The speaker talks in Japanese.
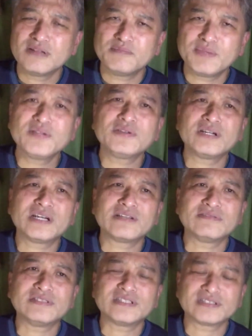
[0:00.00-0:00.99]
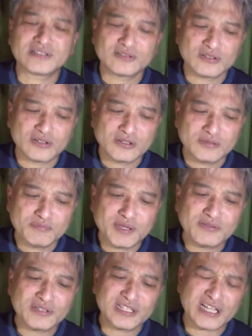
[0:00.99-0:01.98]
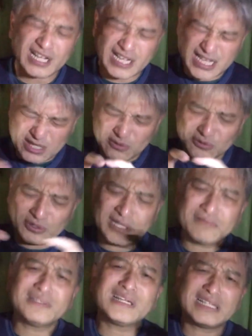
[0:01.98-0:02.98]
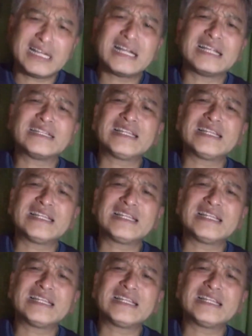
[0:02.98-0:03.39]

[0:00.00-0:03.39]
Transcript: ベルがあるんですけどベルに長いこと値札がなかっ